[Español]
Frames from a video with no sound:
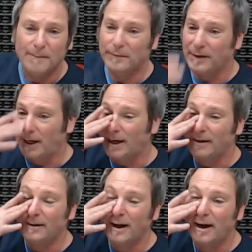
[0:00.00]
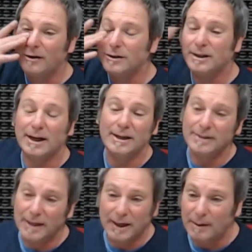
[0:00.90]
de las 10 de la noche hasta las
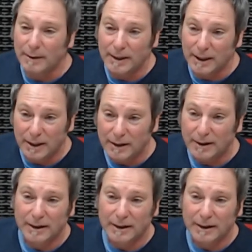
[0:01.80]
6 de la mañana.